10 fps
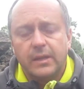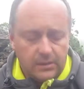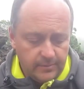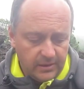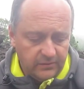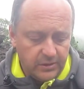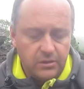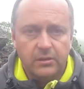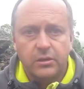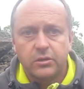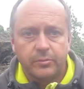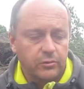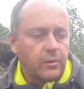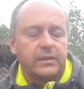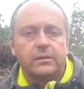na temat właśnie naszej
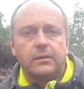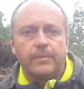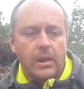podkładki